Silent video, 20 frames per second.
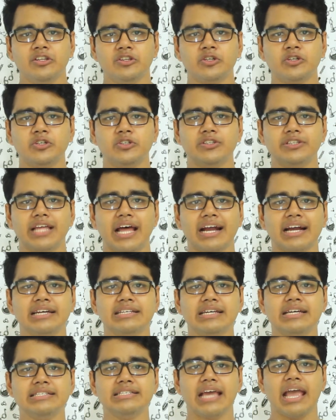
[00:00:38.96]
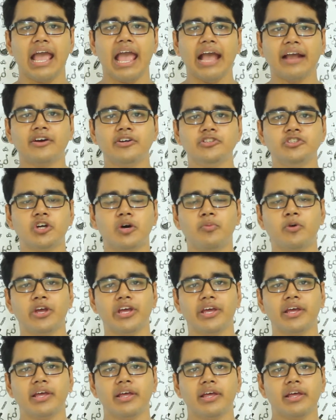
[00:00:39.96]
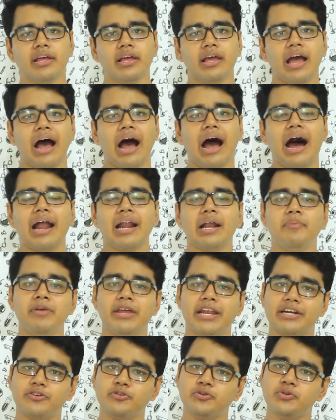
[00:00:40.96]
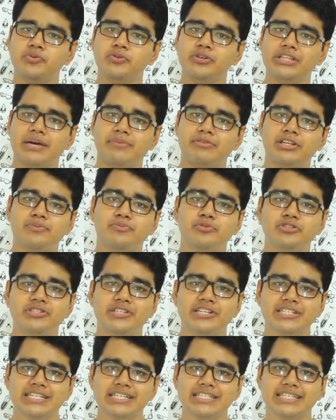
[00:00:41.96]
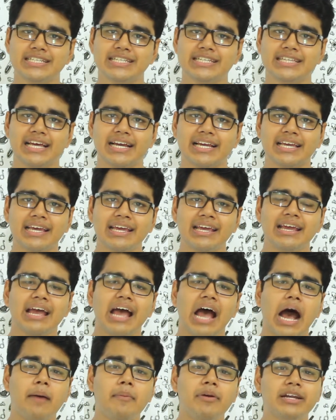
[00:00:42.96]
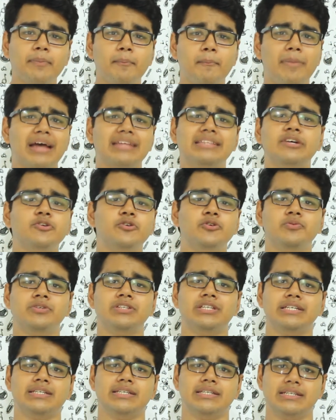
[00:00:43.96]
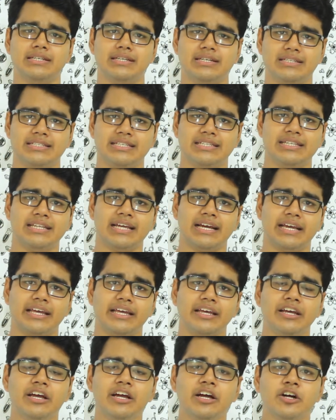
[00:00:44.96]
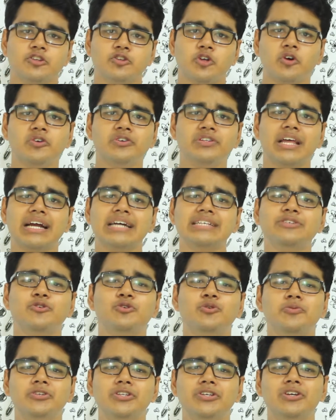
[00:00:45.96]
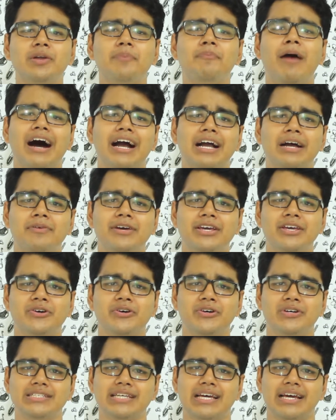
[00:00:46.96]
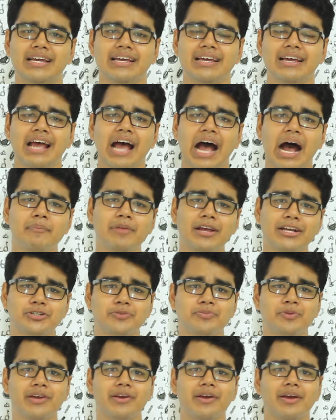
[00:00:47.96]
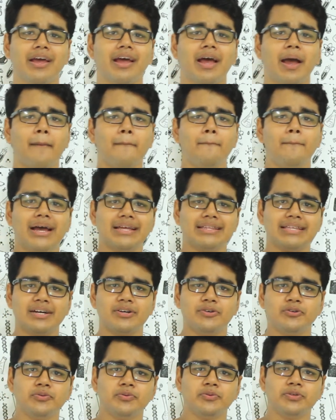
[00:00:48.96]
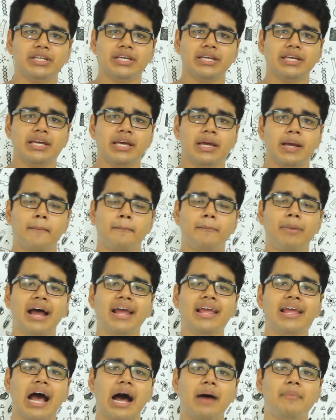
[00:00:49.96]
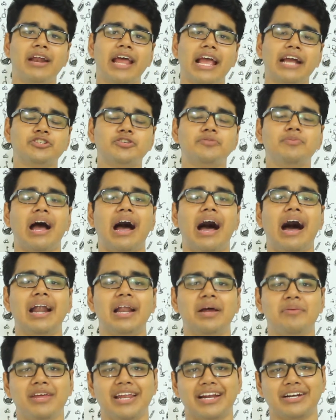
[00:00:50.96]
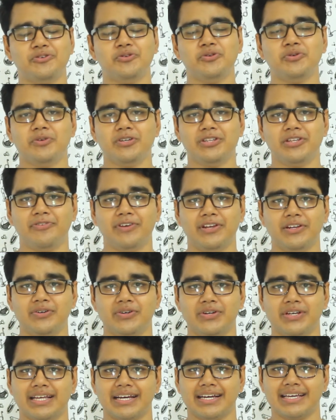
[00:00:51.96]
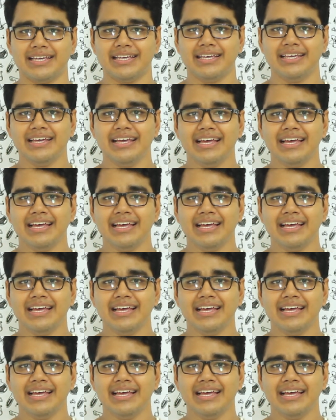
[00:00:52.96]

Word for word: তো দেখা যায় যে একই সময়ে আরামের একটা অনুভূতি আমাদের মস্তিষ্কে যেতে থাকে আবার একটা ব্যথার অনুভূতি যেতে থাকে তখন দেখা যায় অনুভূতিগুলো ভাগাভাগি হয়ে যায় আমরা এক সময় ব্যথার অনুভূতি পাই আবার এক সময় আরামের একটা অনুভূতি ফিল করে থাকি